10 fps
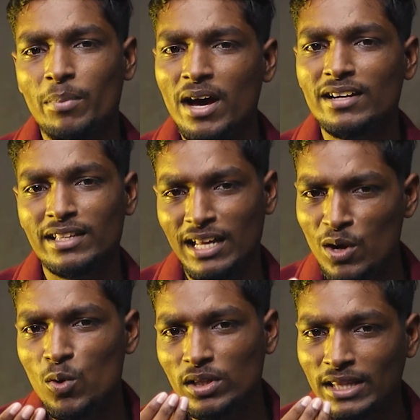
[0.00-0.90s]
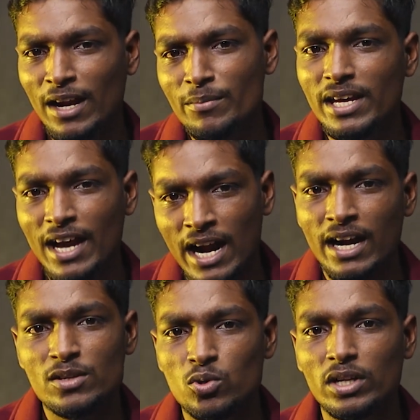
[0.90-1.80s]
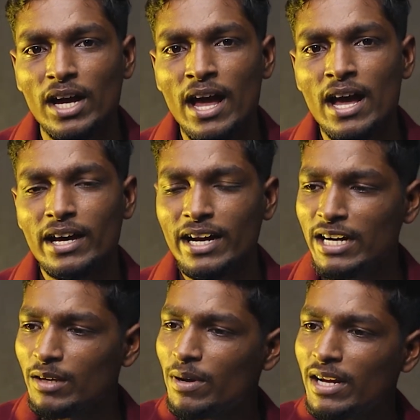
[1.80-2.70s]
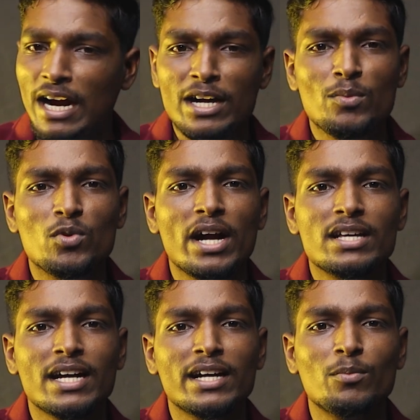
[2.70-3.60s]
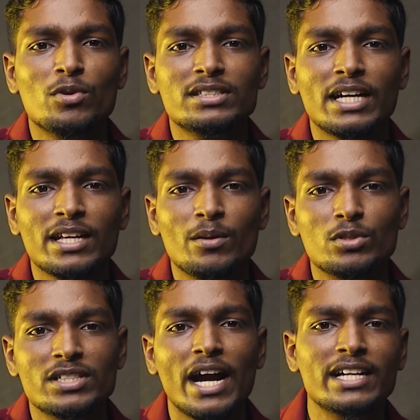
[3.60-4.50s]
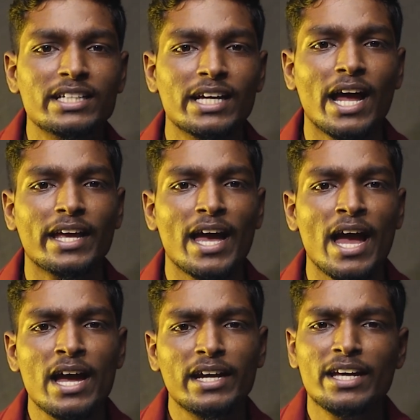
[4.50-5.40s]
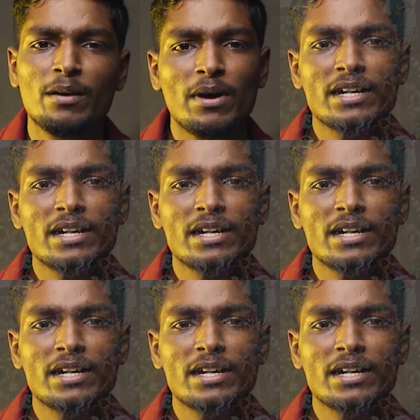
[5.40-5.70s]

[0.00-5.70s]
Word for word: பாருங்கள் இதெல்லாம் ஒரு தலைமைக்கு அழகாக சொல்லுங்கள் ரெண்டு பேர் கண்ணு முன்னாடி சண்டை போட்டு சட்டையை பிடிச்சி அடிச்சுக்கிறாங்க நீங்கள்